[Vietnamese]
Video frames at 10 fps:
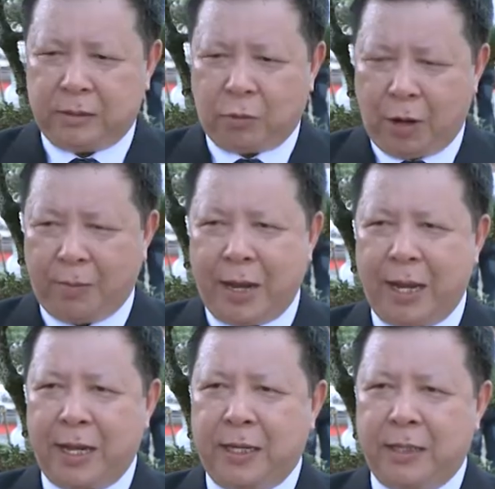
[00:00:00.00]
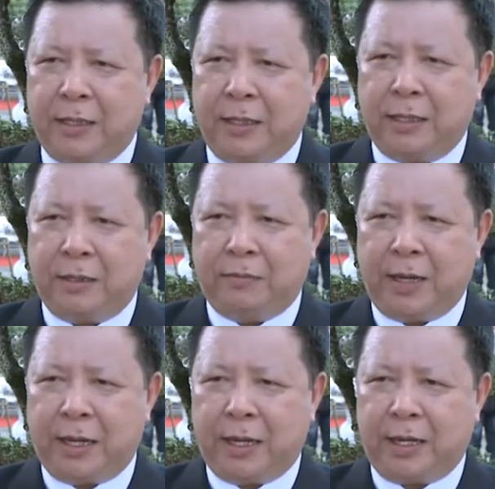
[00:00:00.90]
Quảng bá
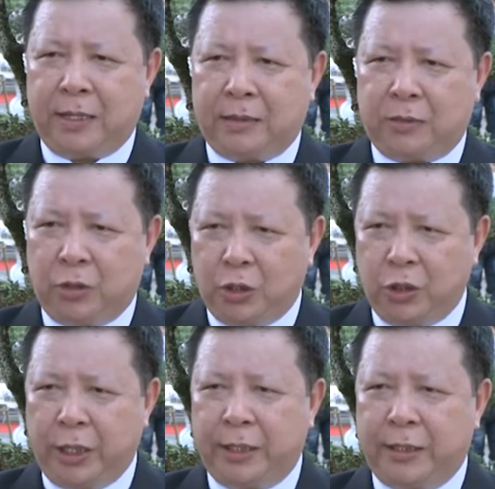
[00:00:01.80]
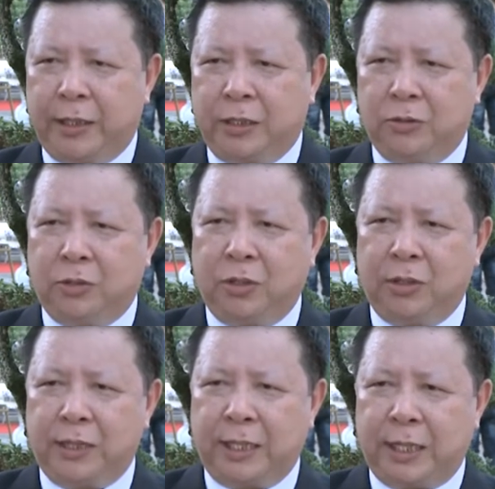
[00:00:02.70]
và tuyên truyền thì chúng
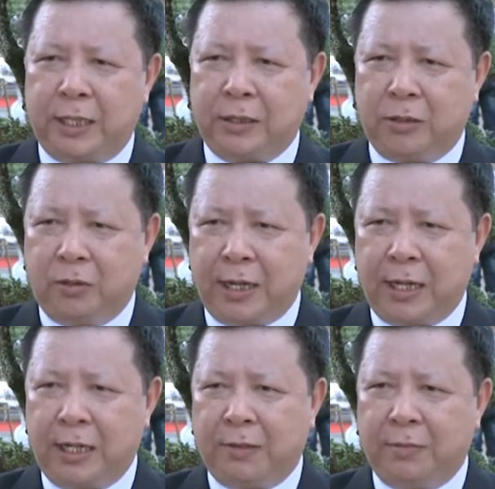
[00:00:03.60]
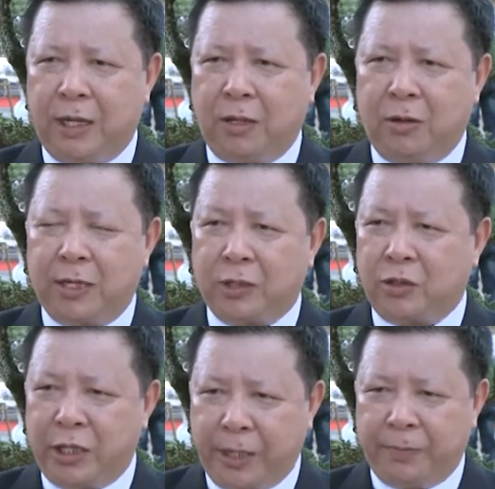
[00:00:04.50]
tôi sẽ cố gắng là mời gọi các
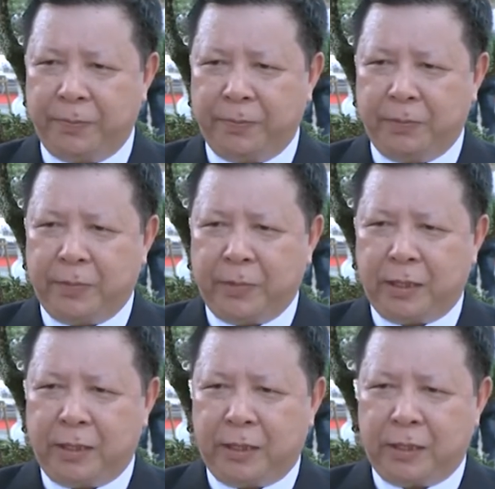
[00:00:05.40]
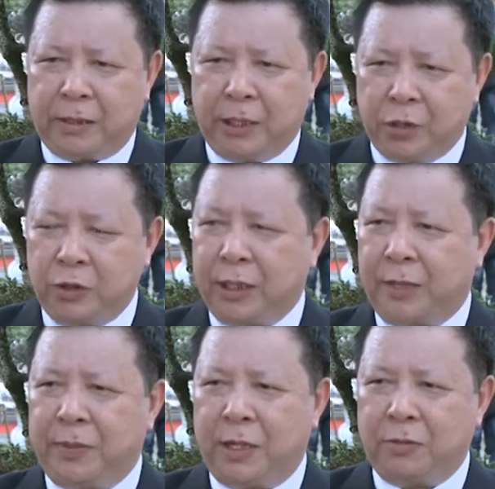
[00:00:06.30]
doanh nghiệp ờ, thường xuyên
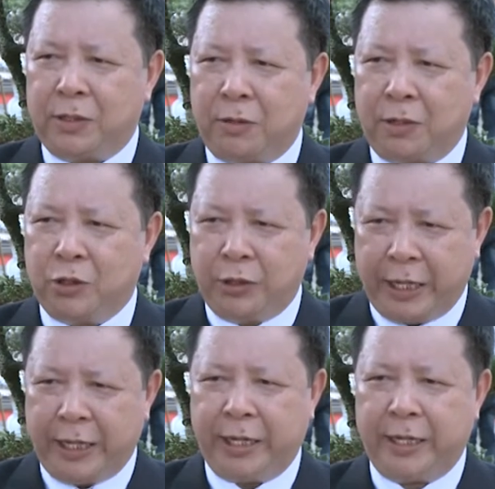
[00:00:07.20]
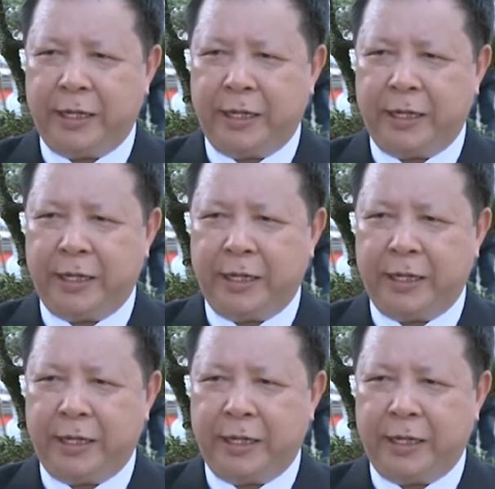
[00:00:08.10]
gặp nhau theo các chuyên đề